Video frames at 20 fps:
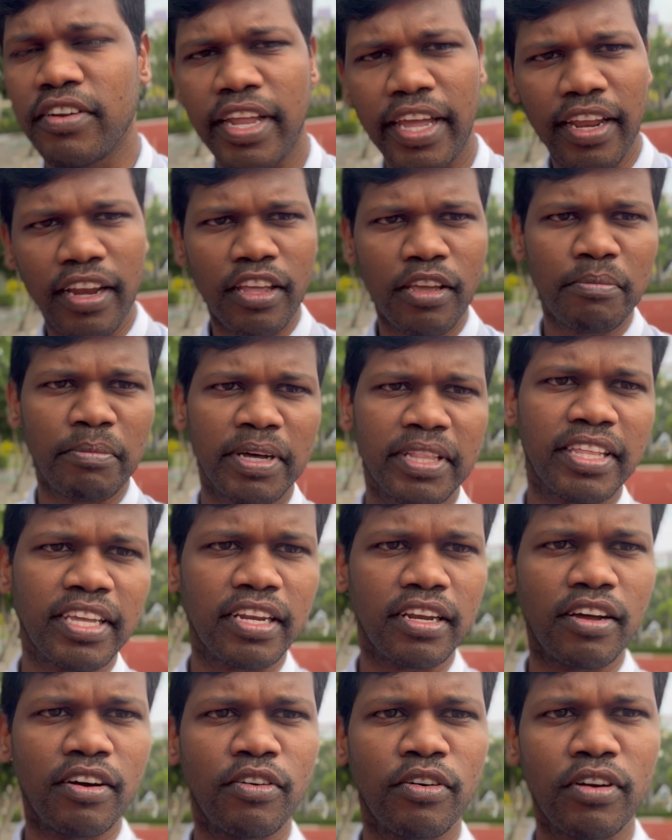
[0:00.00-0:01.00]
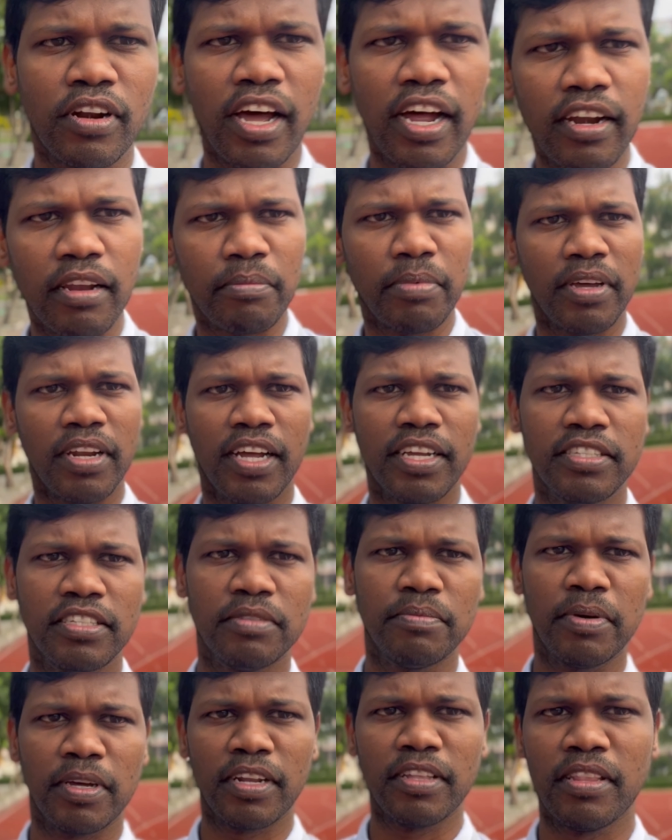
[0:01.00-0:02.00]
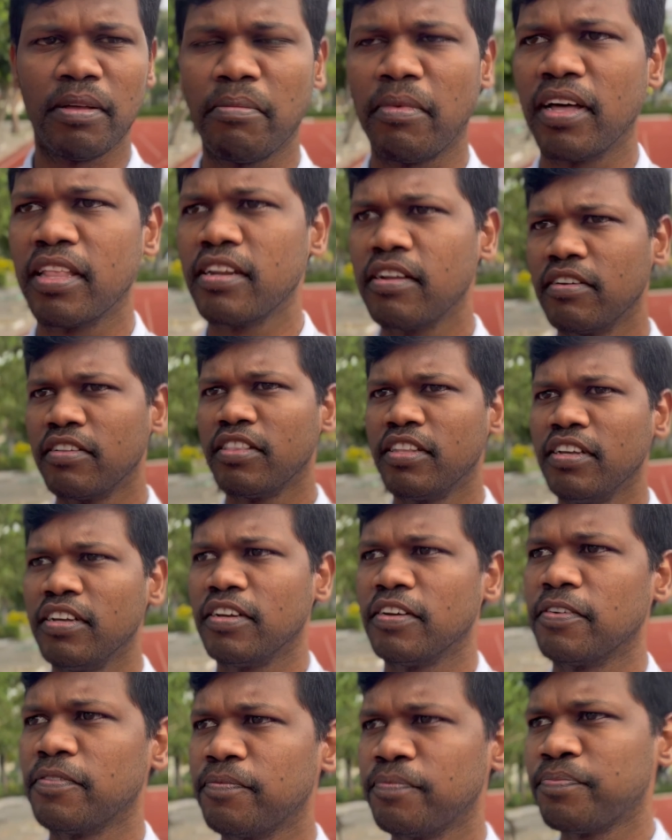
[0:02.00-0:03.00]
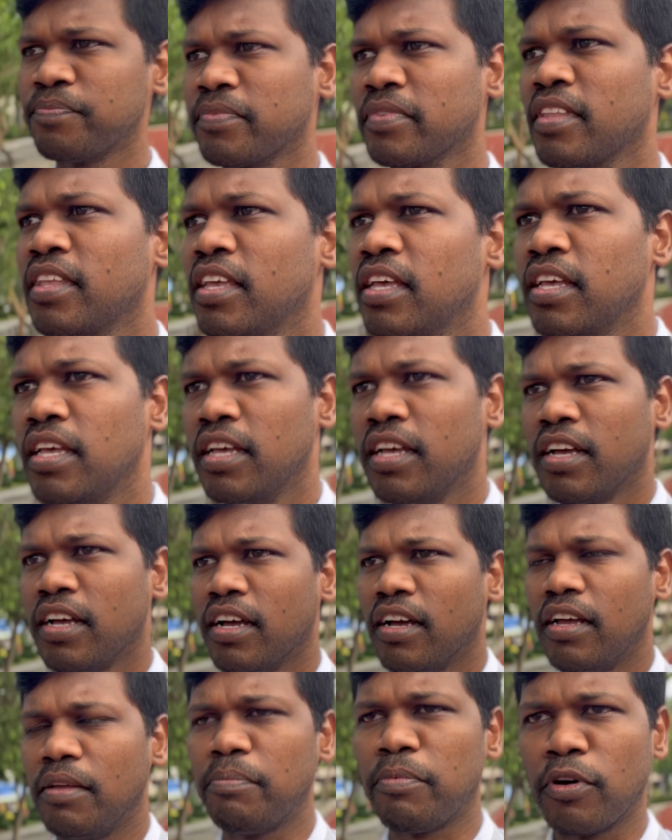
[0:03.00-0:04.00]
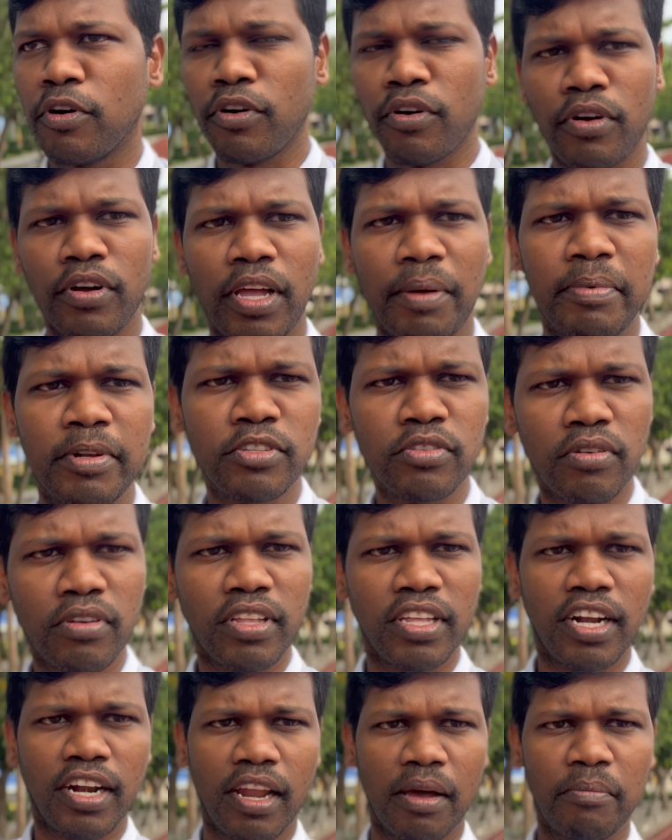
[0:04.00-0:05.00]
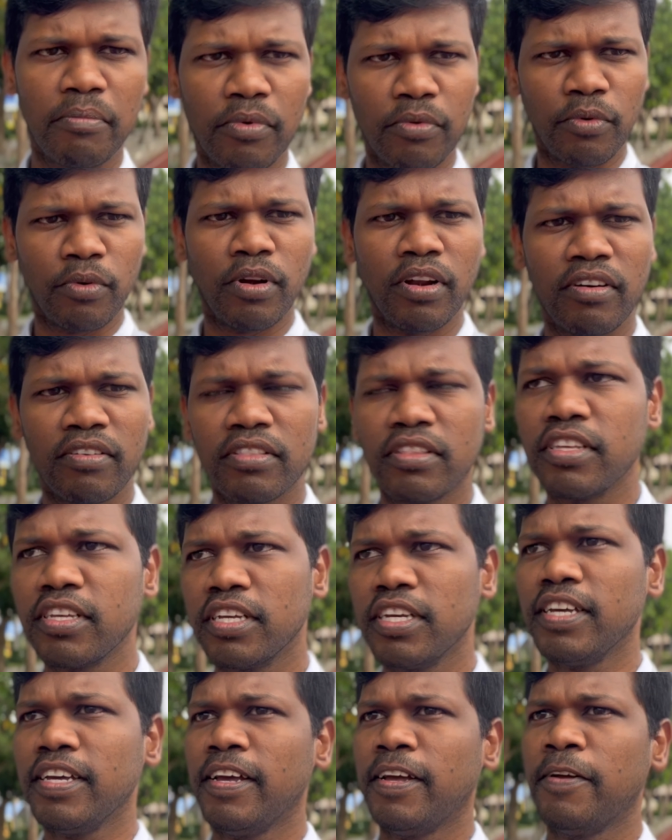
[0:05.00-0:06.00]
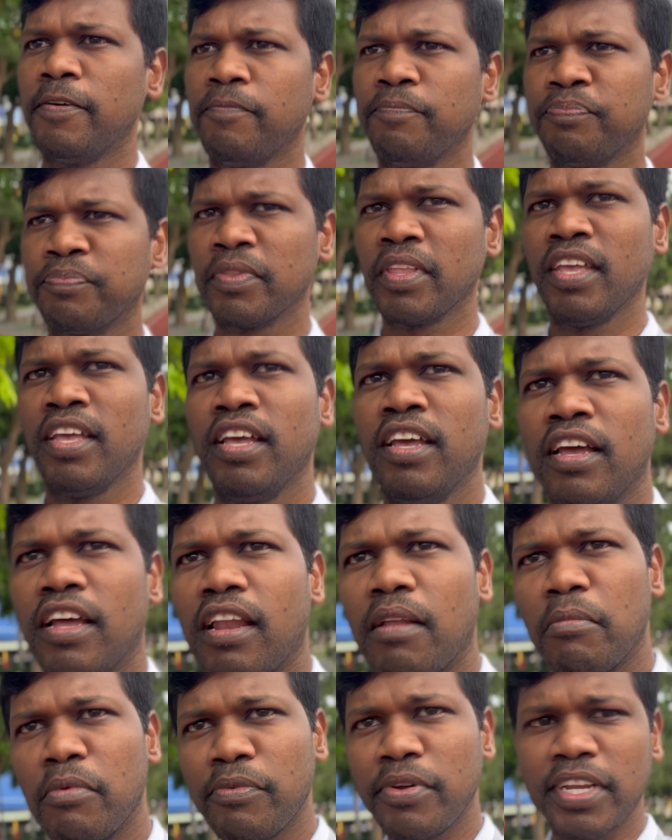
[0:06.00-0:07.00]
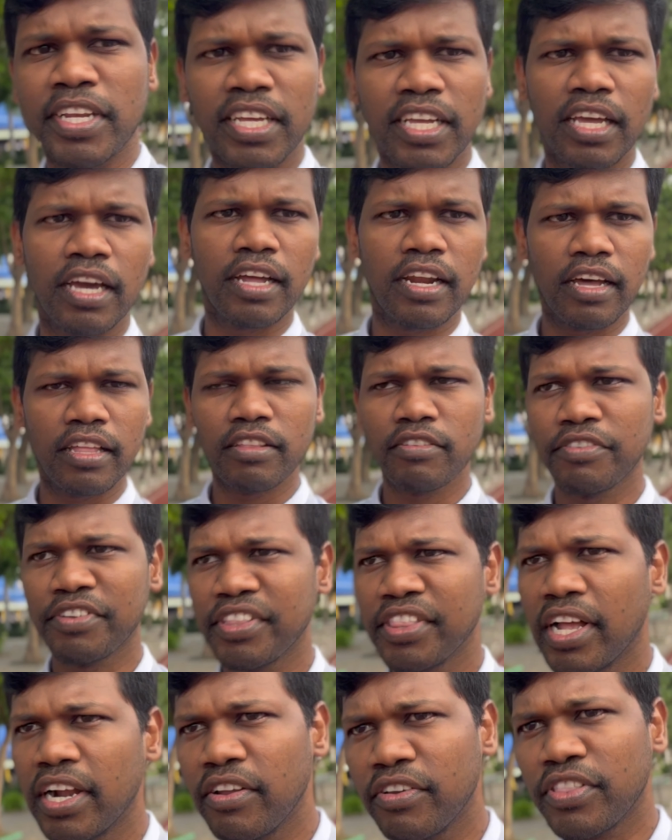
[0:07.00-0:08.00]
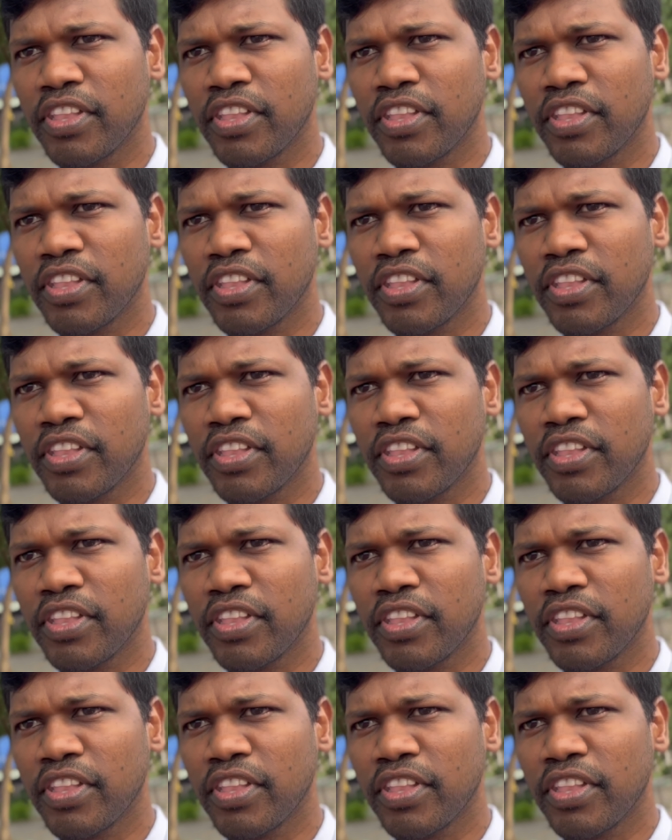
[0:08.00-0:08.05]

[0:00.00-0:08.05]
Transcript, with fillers: டெய்லியும் பார்த்திங்கன்னா ஒரு நாலு பேர் அஞ்சு பேர் இந்த மாதிரி வந்து இப்போது எப்படி சொல்கிறதுனா நம்ம ஊரில் வந்து நம்ம வீட்டுக்கு யாராவது விருந்தாடி